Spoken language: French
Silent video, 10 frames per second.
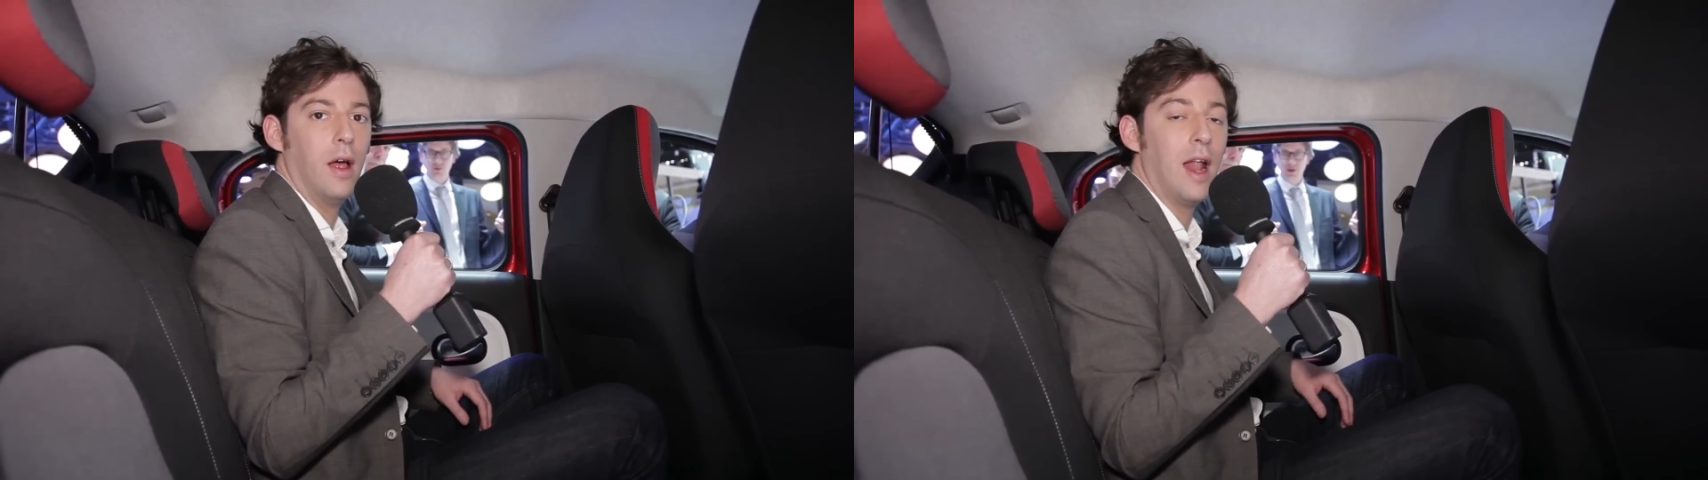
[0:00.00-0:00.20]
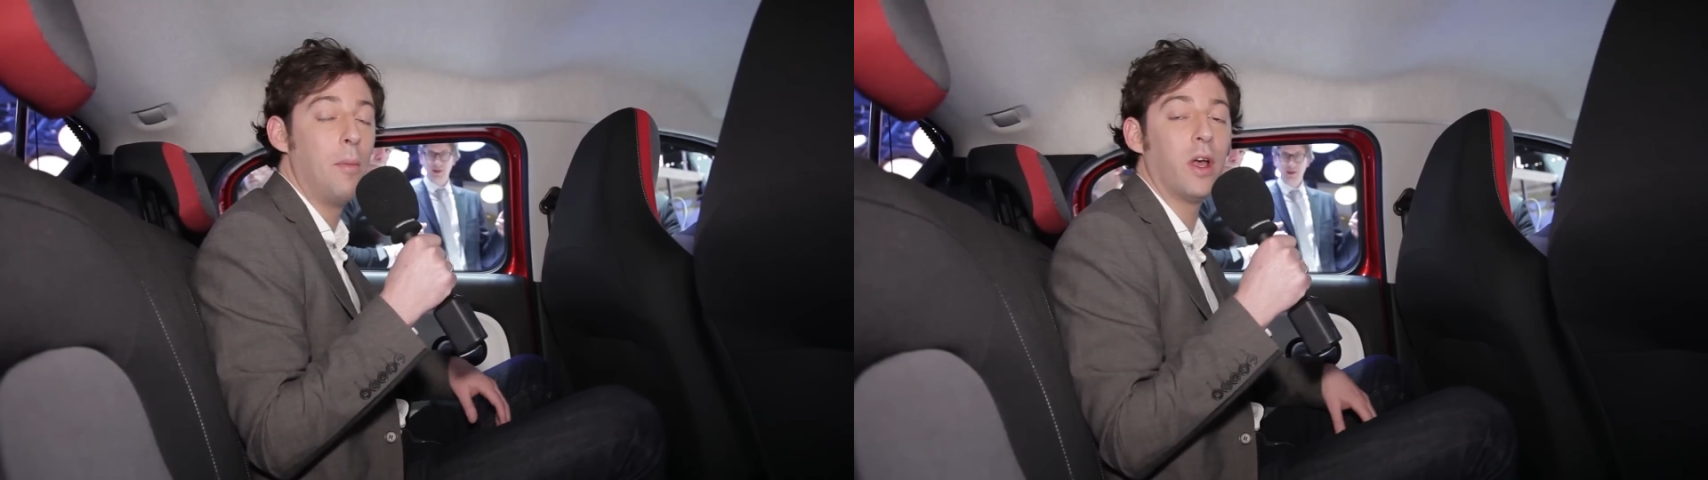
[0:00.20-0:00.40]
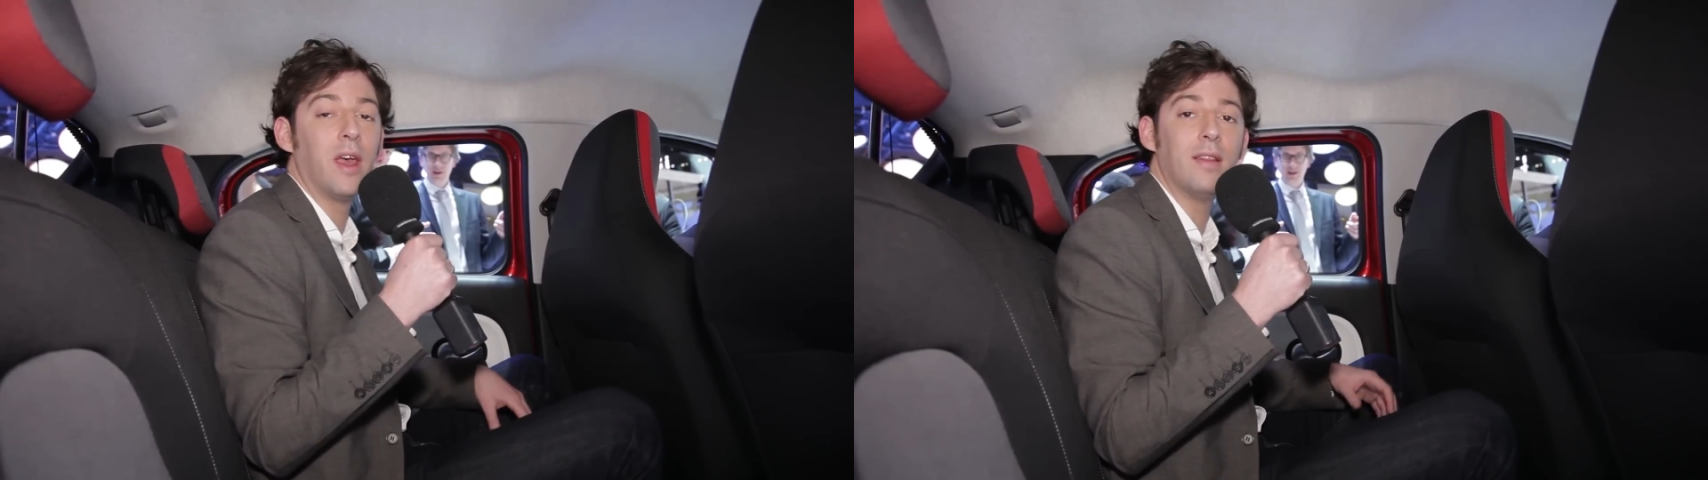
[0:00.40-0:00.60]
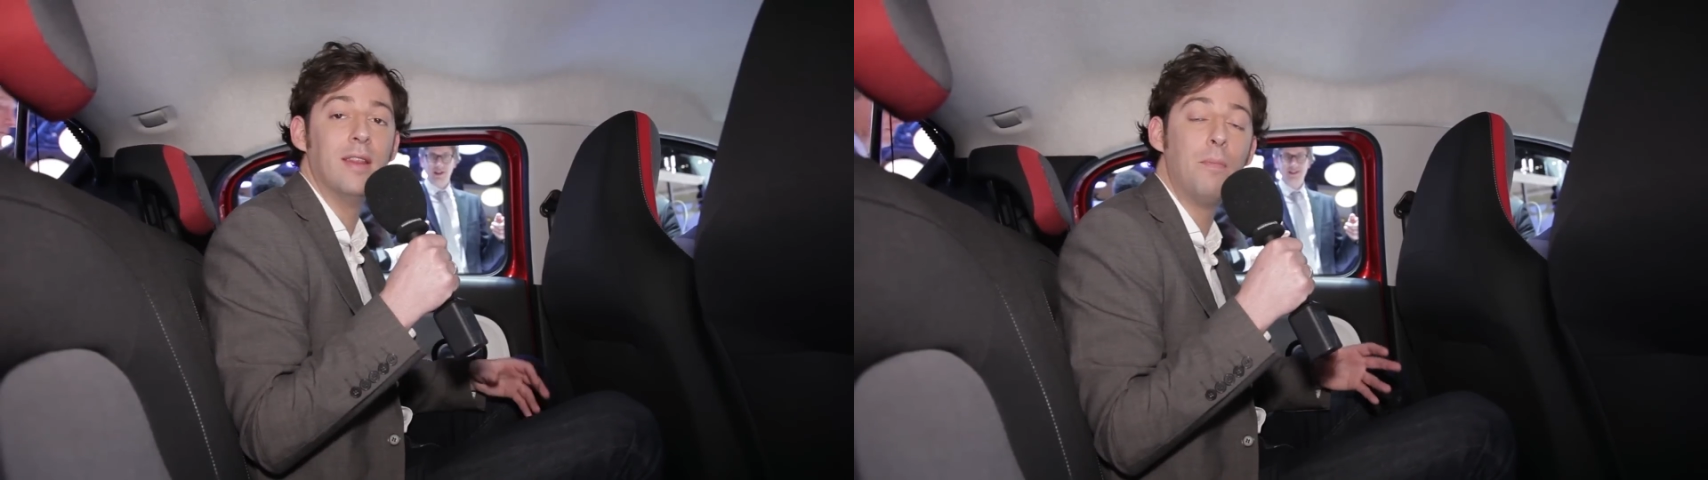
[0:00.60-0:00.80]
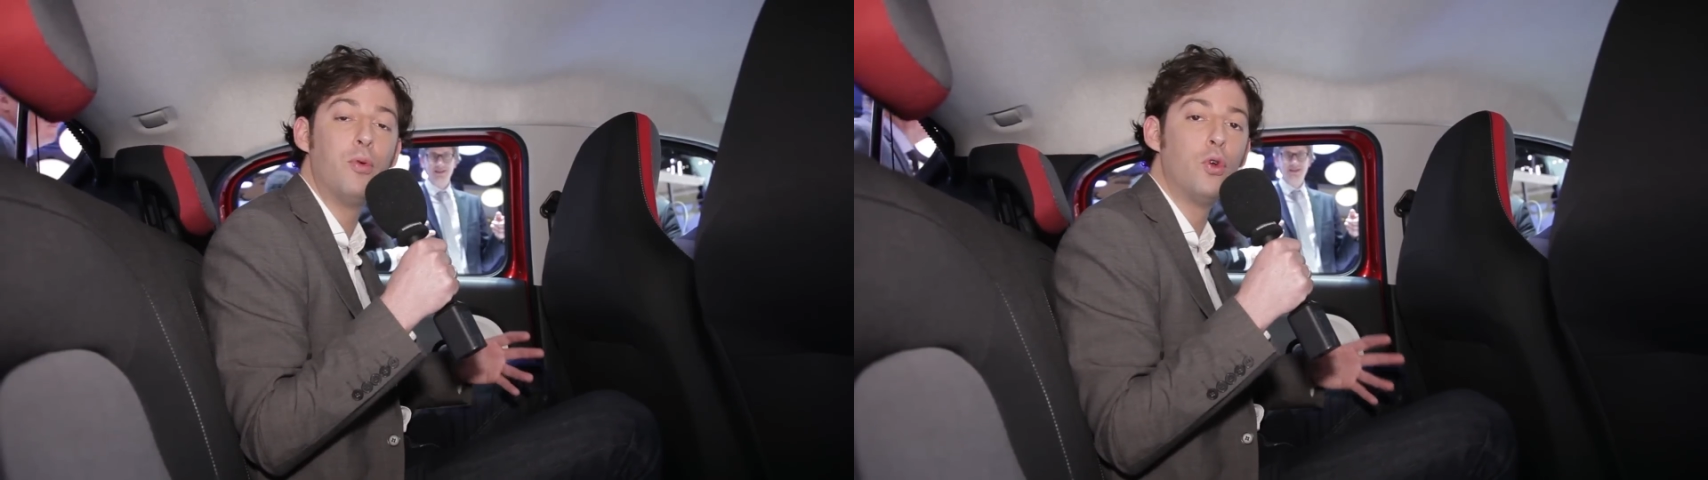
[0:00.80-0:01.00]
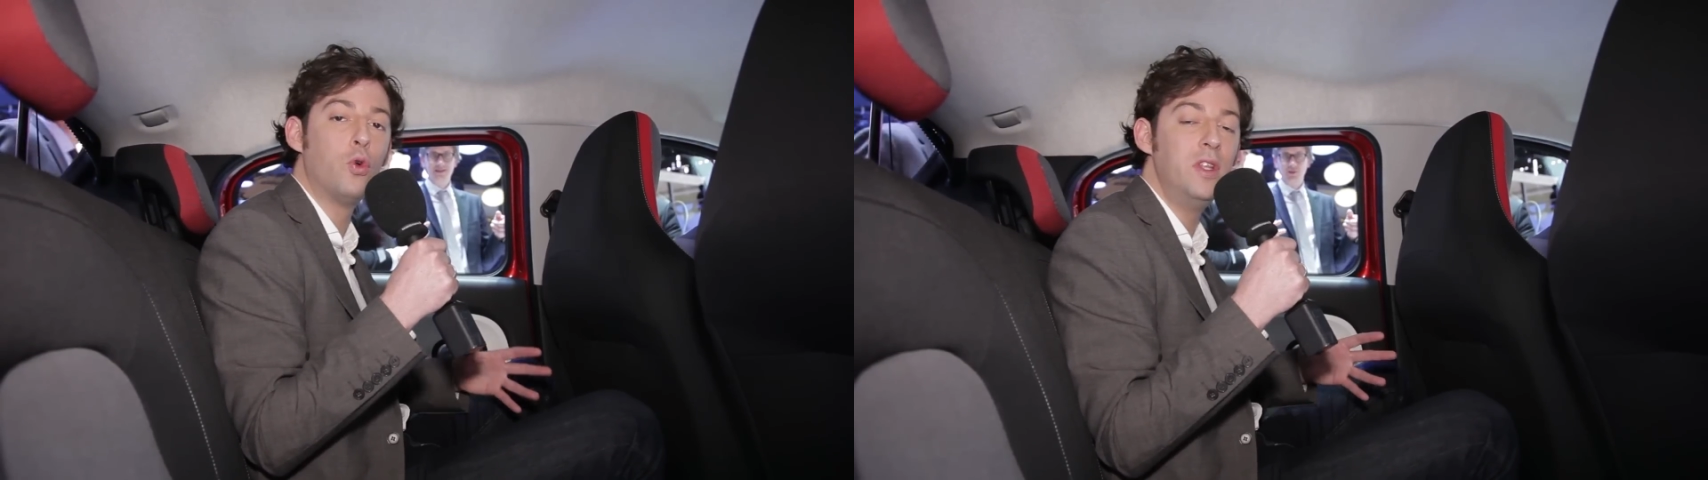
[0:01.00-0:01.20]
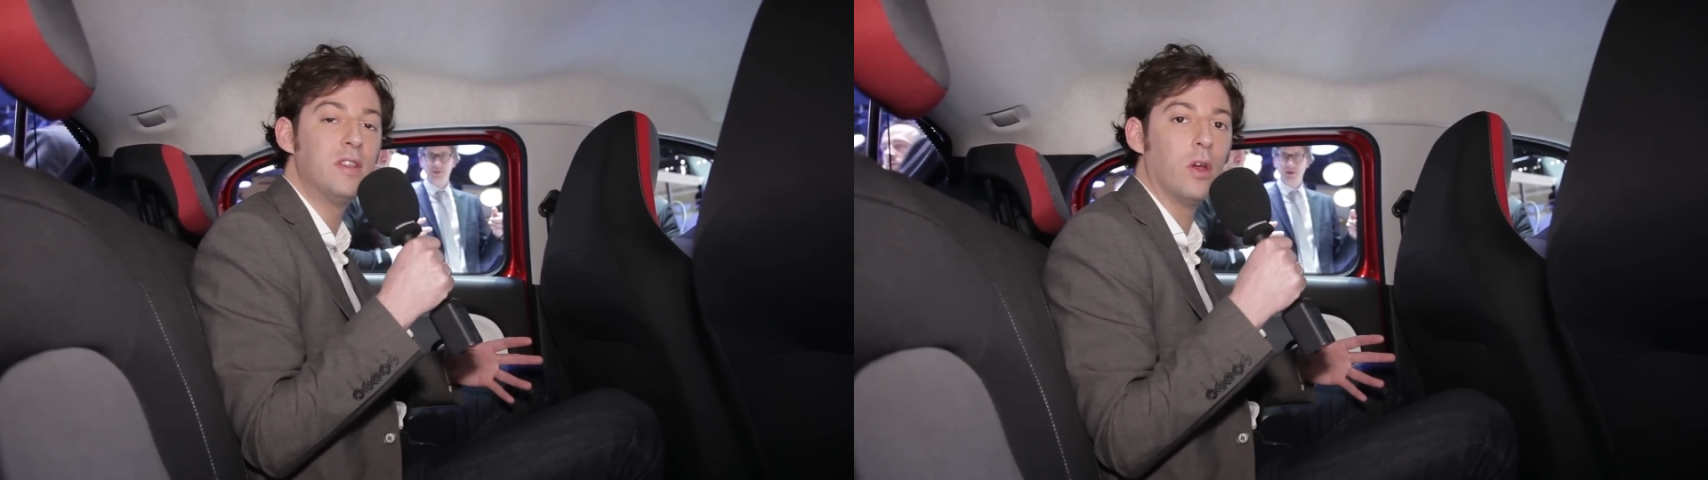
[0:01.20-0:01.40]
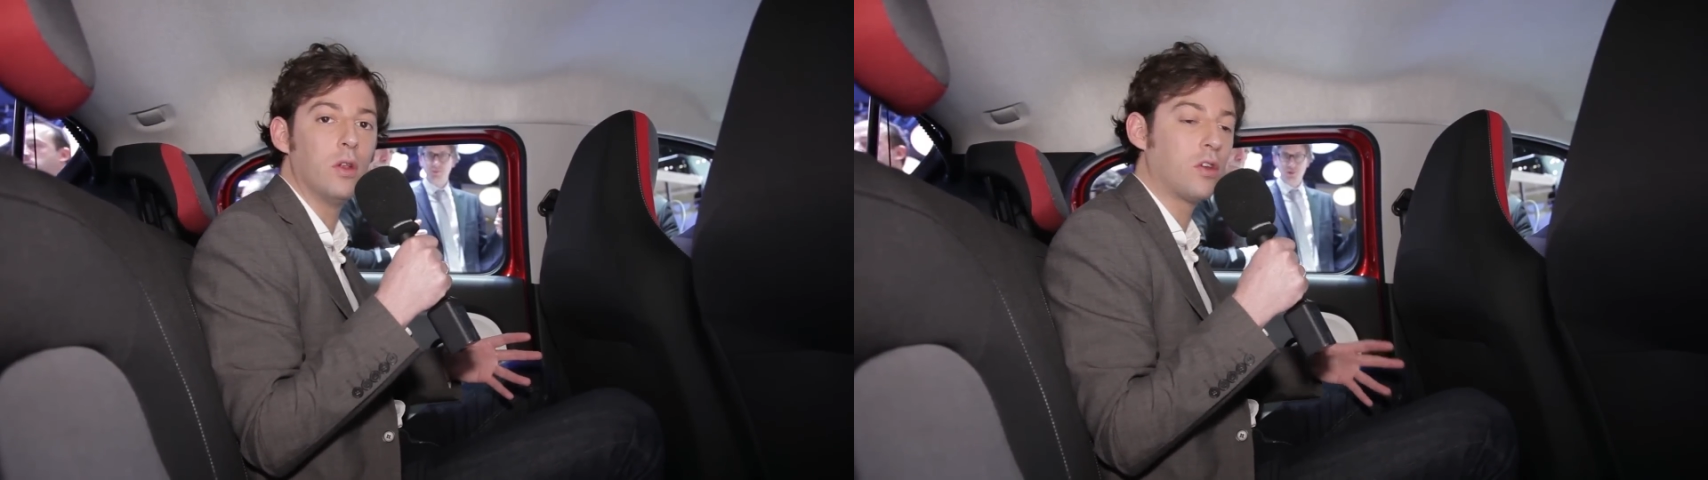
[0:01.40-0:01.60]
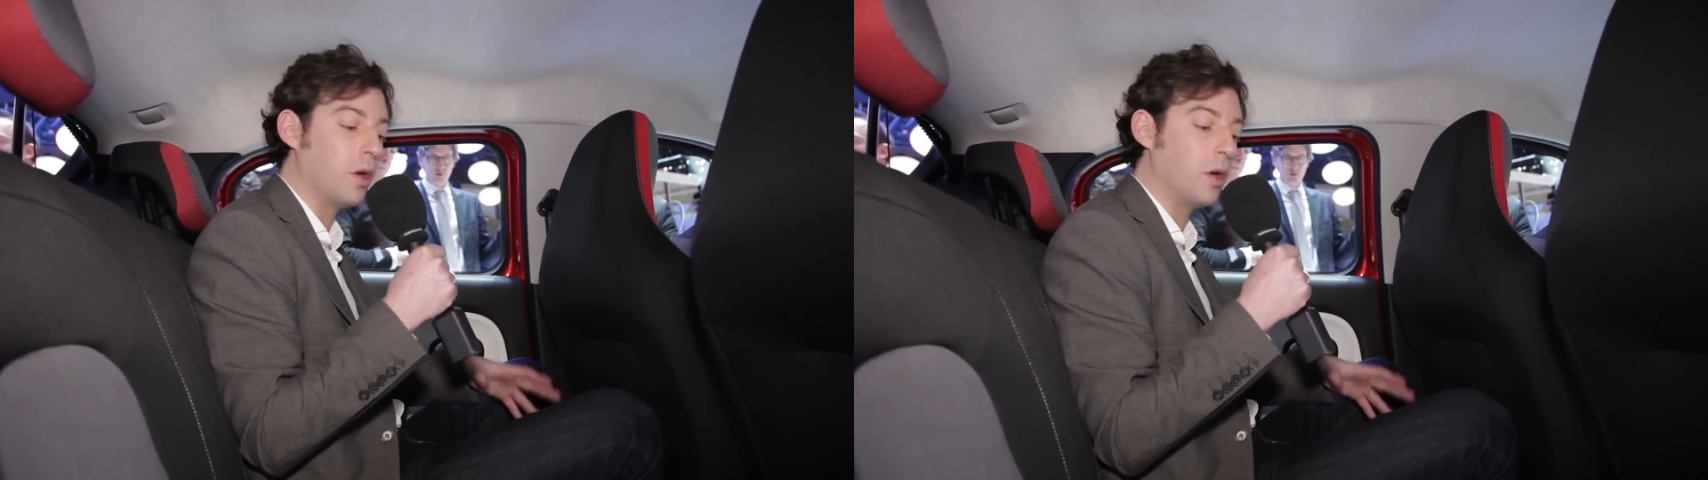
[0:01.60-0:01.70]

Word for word: La banquette n'est plus coulissante